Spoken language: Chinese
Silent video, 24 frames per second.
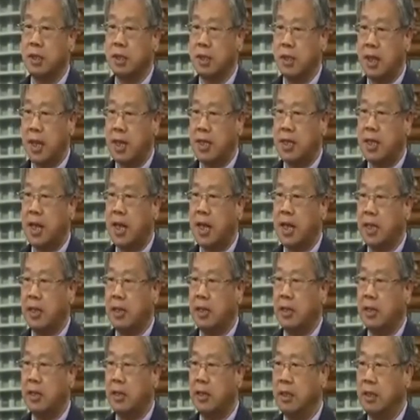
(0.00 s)
盖在
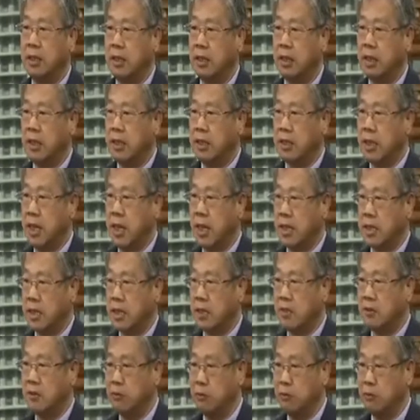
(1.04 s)
呃向
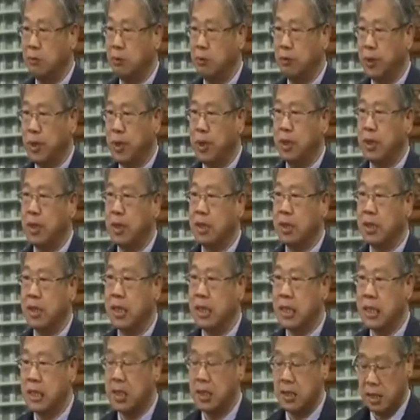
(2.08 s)
政府部门
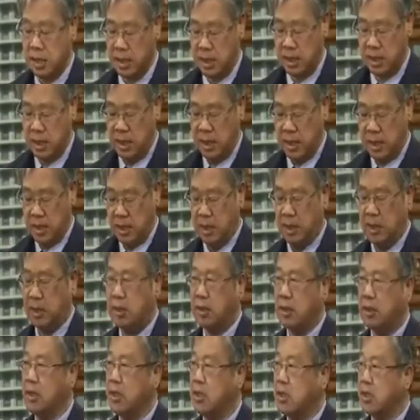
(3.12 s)
申请的呃
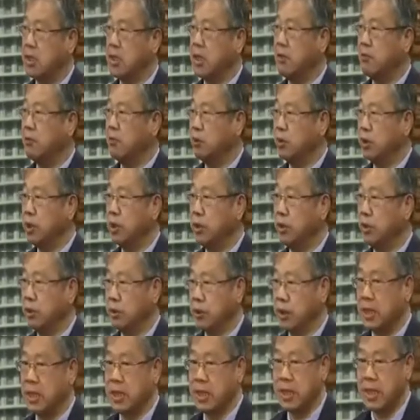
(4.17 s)
特定事业目的用
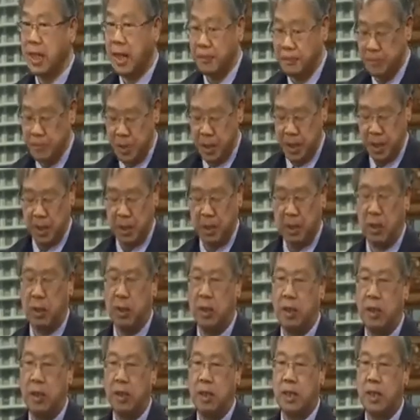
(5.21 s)
地上面哈。
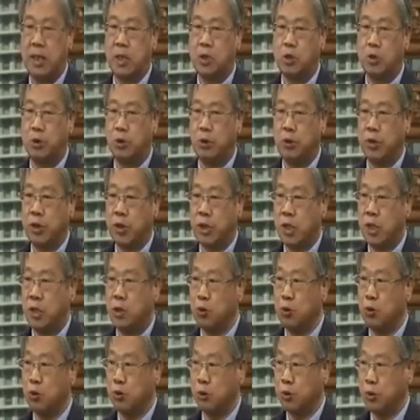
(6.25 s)
那所有建
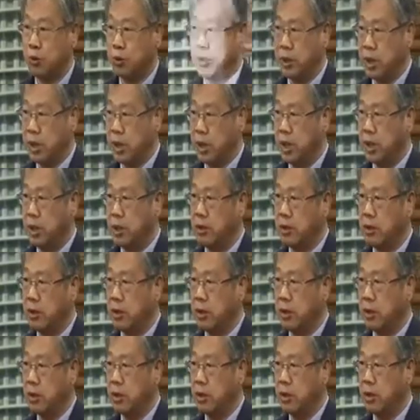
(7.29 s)
筑物都已经有
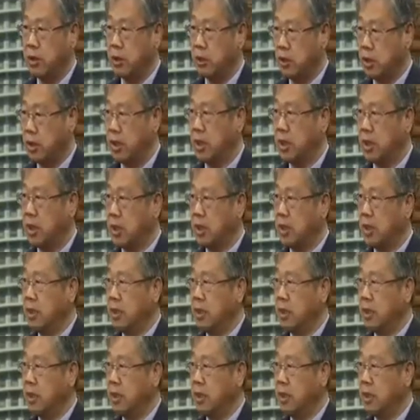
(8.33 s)
取得
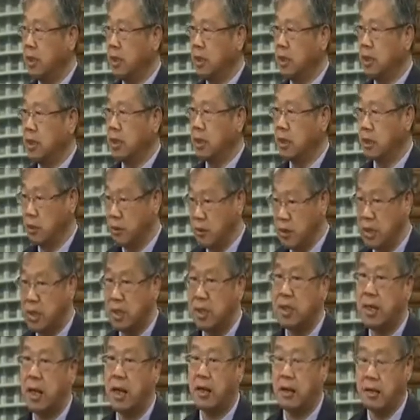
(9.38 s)
呃使用执
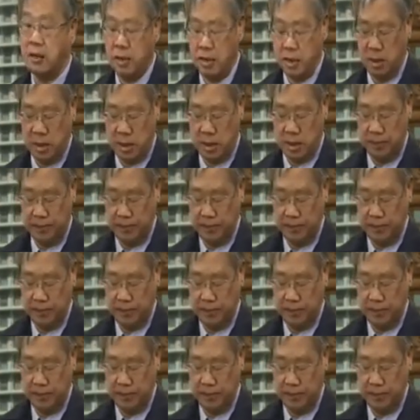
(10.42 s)
照啊。